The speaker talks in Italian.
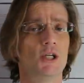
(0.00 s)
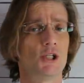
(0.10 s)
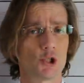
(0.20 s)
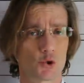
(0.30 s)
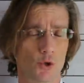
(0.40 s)

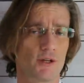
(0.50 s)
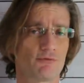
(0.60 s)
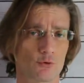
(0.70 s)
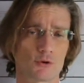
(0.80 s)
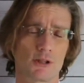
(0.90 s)
i suoi
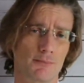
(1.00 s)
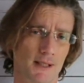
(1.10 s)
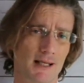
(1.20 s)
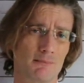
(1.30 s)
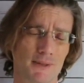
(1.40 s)
frutti
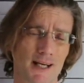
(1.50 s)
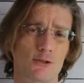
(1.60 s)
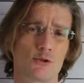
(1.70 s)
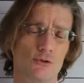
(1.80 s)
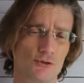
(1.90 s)
perché mi
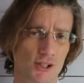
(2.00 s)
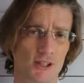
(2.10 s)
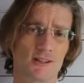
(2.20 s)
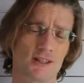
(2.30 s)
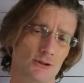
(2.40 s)
ha
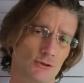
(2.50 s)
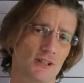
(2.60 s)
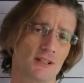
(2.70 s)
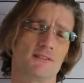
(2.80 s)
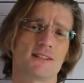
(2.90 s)
consentito
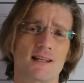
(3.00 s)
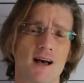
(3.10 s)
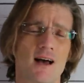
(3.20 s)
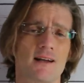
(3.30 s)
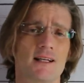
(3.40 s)
di
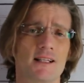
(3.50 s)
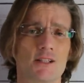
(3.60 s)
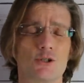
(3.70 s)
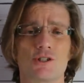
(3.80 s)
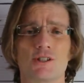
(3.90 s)
evitare
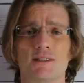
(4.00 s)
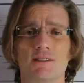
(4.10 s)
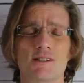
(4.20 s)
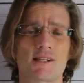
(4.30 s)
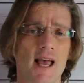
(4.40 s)
i
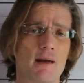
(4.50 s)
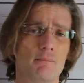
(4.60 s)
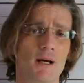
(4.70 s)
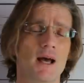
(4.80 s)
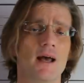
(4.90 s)
cosiddetti
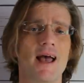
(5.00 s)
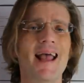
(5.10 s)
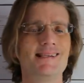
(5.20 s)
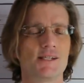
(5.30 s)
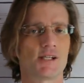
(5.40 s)
scam
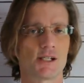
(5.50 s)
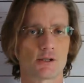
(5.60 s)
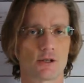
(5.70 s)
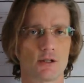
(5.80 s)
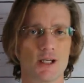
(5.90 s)
è il
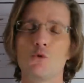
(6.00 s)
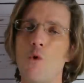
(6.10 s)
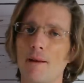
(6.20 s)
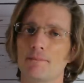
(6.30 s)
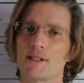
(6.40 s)
sito, il
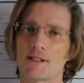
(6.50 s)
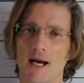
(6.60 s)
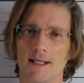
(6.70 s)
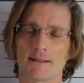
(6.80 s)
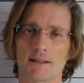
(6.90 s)

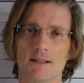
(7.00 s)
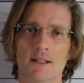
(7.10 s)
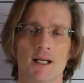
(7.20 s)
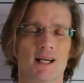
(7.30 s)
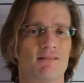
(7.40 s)
website,
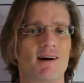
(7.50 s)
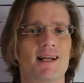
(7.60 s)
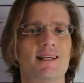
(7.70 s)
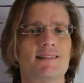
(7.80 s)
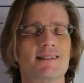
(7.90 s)

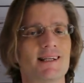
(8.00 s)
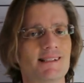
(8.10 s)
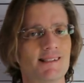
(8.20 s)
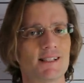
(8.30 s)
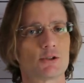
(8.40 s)
vale a dire
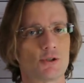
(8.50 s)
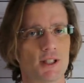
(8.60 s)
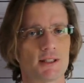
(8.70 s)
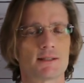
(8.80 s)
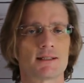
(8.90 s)
il sito
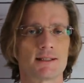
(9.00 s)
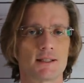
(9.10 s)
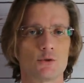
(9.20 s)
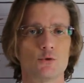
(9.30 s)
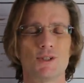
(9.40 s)

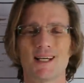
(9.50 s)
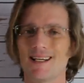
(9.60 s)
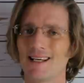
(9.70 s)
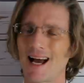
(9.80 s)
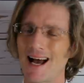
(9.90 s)
internet in cui
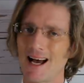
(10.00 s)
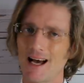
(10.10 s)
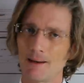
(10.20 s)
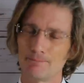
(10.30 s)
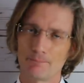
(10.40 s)
è
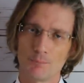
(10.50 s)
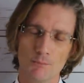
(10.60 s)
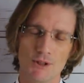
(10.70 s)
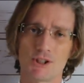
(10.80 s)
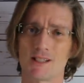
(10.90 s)
uh,
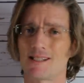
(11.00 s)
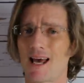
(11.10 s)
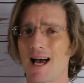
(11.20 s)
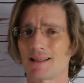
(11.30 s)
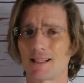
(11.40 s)

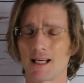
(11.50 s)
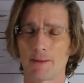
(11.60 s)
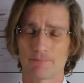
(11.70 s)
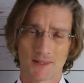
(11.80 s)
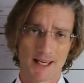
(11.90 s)

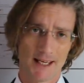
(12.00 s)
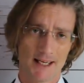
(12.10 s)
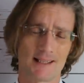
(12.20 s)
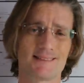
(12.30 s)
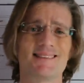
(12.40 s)
pubblicizzata
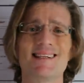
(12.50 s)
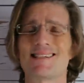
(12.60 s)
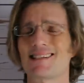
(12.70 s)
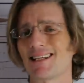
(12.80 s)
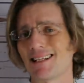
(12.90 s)
è
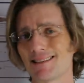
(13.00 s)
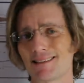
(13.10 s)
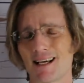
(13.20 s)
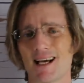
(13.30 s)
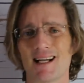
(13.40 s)

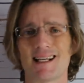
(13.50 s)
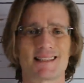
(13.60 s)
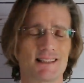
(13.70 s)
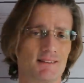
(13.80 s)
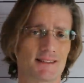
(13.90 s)
descritta
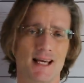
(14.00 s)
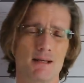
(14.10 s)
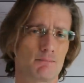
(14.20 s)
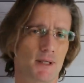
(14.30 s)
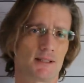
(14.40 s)
l'attività
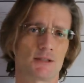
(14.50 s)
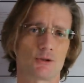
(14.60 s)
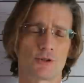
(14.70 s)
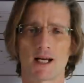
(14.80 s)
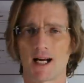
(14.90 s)

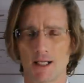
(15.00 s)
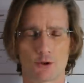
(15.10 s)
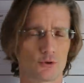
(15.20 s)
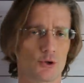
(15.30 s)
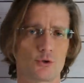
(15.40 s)

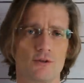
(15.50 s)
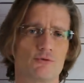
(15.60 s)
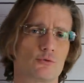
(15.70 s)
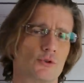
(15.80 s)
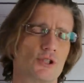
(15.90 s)
imprenditoriale con i suoi
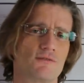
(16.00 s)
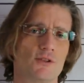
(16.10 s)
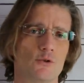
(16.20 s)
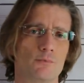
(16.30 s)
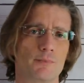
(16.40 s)
futuri
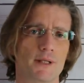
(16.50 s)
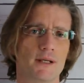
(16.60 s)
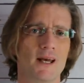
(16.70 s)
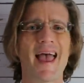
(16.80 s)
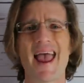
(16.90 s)

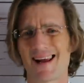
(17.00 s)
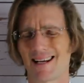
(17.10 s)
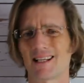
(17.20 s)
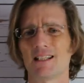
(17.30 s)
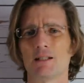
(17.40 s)
sviluppi, è
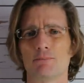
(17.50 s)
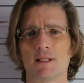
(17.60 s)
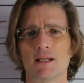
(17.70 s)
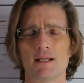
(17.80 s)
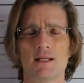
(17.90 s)

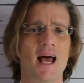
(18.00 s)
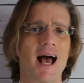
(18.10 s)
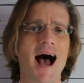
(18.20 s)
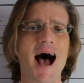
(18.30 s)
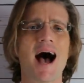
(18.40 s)
credibile,
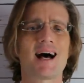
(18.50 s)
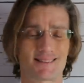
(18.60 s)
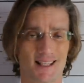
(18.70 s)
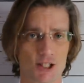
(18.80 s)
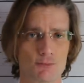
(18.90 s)
A, ah,
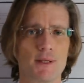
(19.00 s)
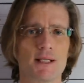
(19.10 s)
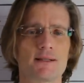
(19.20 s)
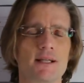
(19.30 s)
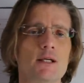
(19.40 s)

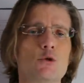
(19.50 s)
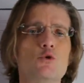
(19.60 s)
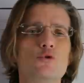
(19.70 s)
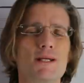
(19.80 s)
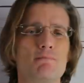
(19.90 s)
trasmette
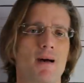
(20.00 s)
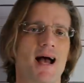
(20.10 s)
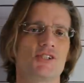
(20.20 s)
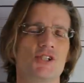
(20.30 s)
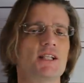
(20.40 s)

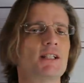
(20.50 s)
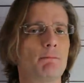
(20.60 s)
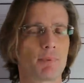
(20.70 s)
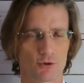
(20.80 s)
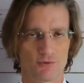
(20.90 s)
un'immagine di
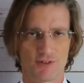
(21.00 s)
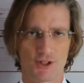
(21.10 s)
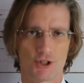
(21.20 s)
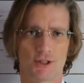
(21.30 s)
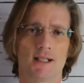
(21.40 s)

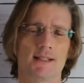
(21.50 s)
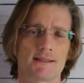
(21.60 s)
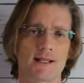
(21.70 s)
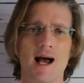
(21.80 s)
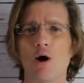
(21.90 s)

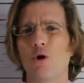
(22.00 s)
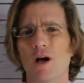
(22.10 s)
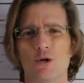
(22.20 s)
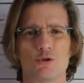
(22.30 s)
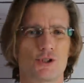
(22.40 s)
professionalità o
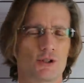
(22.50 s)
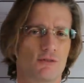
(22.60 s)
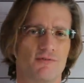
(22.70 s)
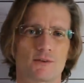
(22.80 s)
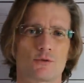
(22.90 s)
è un
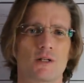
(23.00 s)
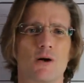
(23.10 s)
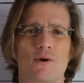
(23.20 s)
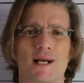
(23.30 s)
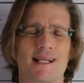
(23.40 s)
sito fatto da
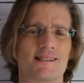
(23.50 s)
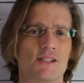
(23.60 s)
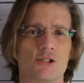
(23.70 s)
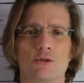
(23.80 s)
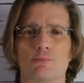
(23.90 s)
un
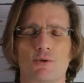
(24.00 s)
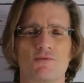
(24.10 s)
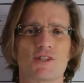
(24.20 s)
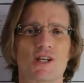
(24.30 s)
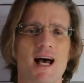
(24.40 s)
ragazzino
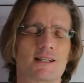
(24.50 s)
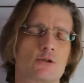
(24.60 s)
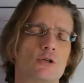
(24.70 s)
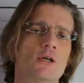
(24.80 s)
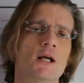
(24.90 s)

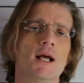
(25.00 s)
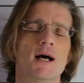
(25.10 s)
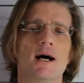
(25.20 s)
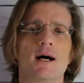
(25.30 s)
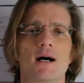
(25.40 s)
improvvisato
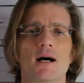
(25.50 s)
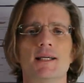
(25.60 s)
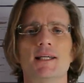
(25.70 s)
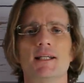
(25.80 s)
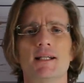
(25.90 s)
uh,
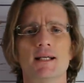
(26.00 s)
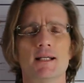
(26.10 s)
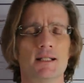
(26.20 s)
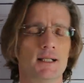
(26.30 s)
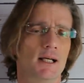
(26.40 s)

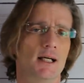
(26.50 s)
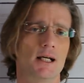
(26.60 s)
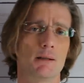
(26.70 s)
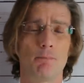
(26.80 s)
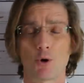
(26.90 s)
in uh,
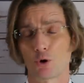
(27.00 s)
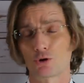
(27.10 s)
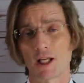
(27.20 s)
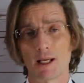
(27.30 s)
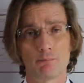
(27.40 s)

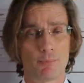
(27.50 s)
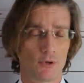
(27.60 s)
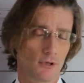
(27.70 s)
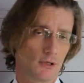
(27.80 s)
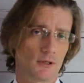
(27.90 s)
poco
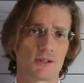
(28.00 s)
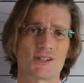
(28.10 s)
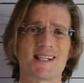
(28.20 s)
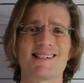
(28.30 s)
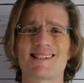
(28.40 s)
tempo, uh,
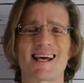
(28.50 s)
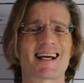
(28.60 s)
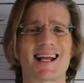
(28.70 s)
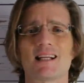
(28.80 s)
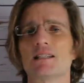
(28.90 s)
senza
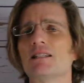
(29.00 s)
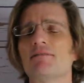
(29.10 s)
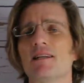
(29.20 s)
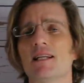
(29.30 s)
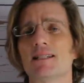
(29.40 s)
grandi
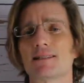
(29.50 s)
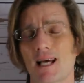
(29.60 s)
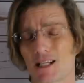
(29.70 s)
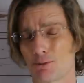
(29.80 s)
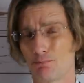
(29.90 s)

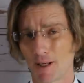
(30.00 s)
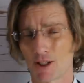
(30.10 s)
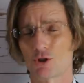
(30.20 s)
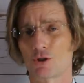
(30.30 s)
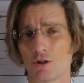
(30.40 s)
veleità?
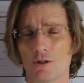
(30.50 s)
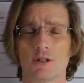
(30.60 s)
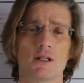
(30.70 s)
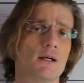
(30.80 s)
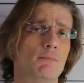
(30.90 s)

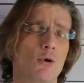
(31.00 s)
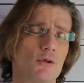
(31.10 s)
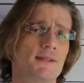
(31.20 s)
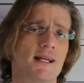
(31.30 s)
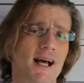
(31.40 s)
Spesso
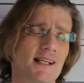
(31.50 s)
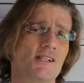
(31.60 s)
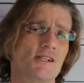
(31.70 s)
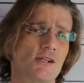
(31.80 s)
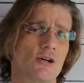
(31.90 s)
molte
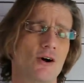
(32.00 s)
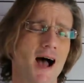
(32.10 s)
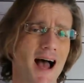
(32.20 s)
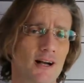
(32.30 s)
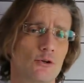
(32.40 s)

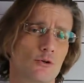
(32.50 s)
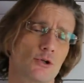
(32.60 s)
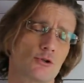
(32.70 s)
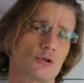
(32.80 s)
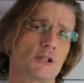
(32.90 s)
ICO hanno
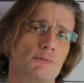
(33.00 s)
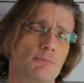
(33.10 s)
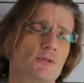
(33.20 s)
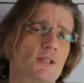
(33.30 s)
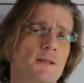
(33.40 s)
questo
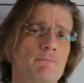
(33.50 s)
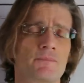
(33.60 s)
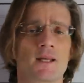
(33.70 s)
tipo di